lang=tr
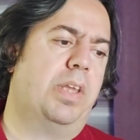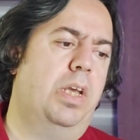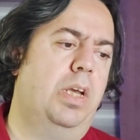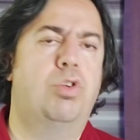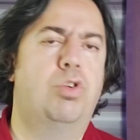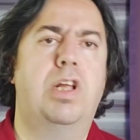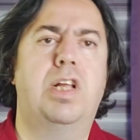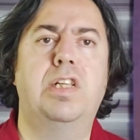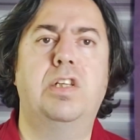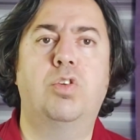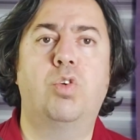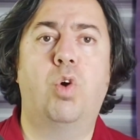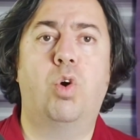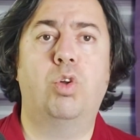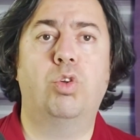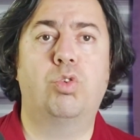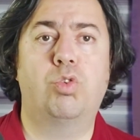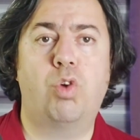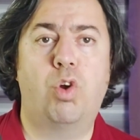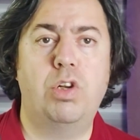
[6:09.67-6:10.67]
düzenli
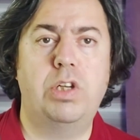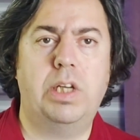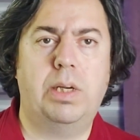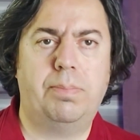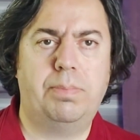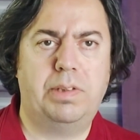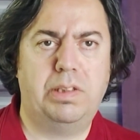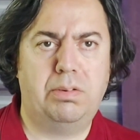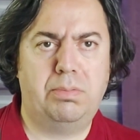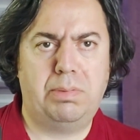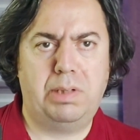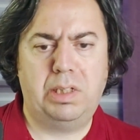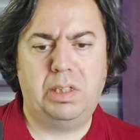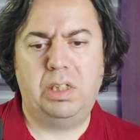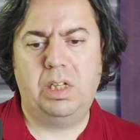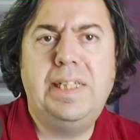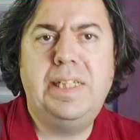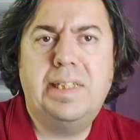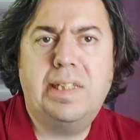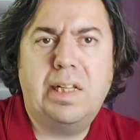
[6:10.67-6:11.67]
kontrol yaptırmak
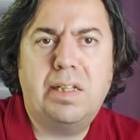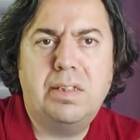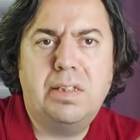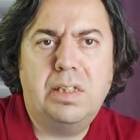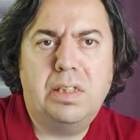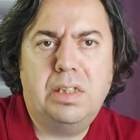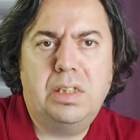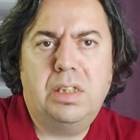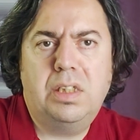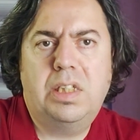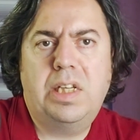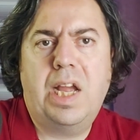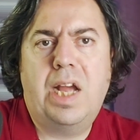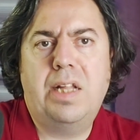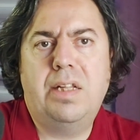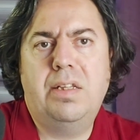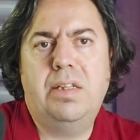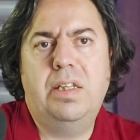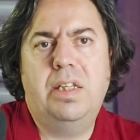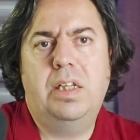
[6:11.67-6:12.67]
insanların
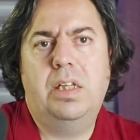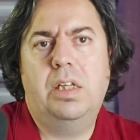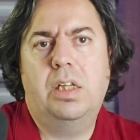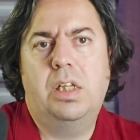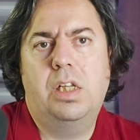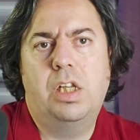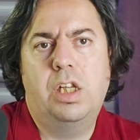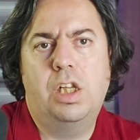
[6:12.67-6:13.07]
kendi